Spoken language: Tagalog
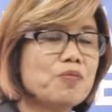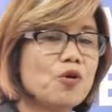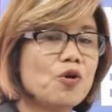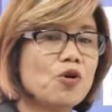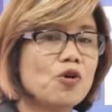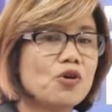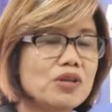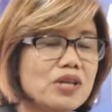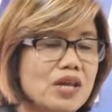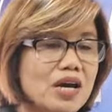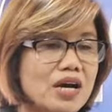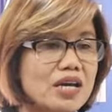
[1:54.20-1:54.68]

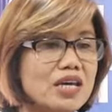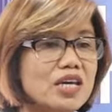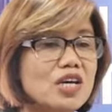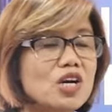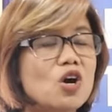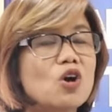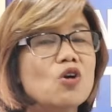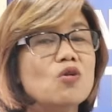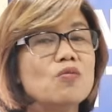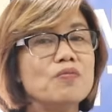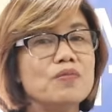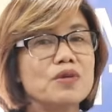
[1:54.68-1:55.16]
po nang
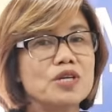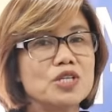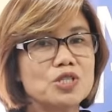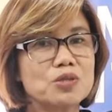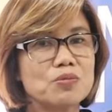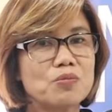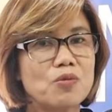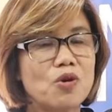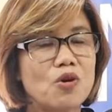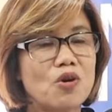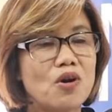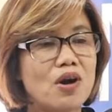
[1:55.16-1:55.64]
ikaw
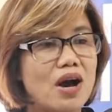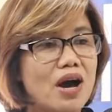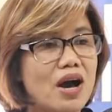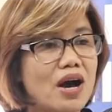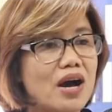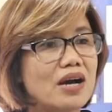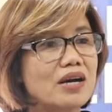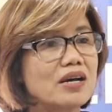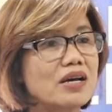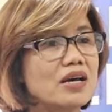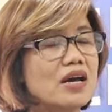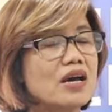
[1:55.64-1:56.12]
mismo
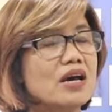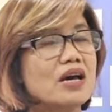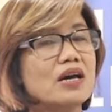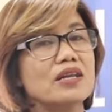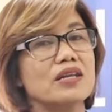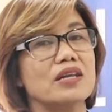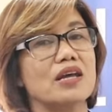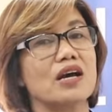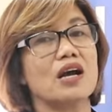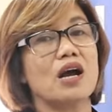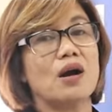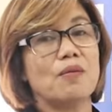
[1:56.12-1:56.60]
ang
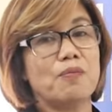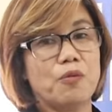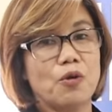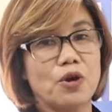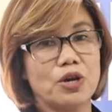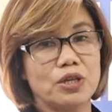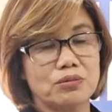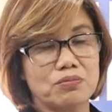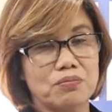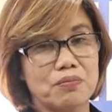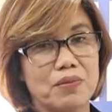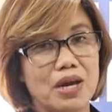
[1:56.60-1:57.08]

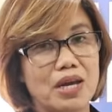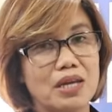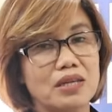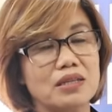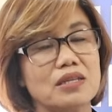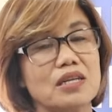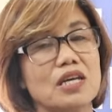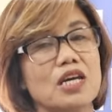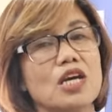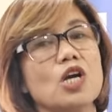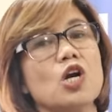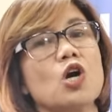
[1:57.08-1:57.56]

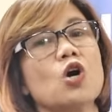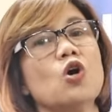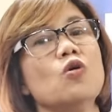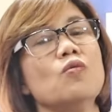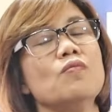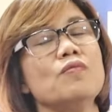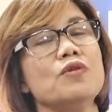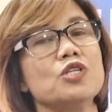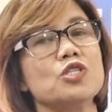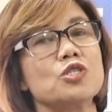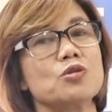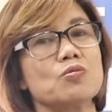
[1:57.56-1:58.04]
nag-appointment, ikaw
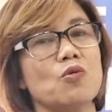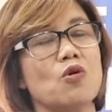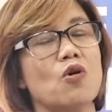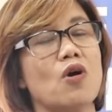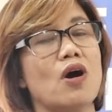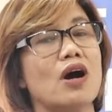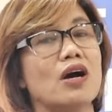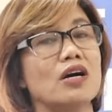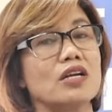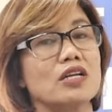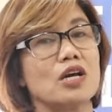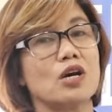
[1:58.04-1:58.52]
mismo
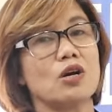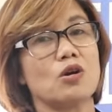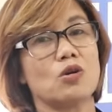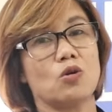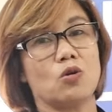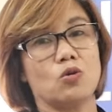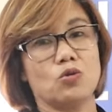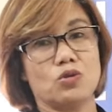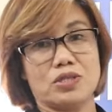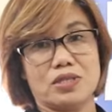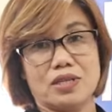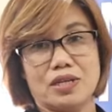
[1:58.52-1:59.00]
ang
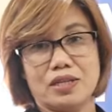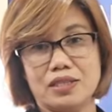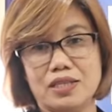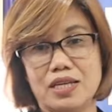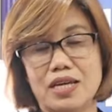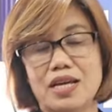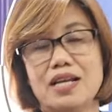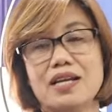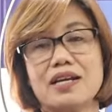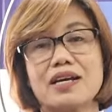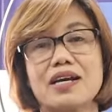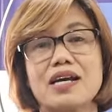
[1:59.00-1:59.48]
nag-close ng deal.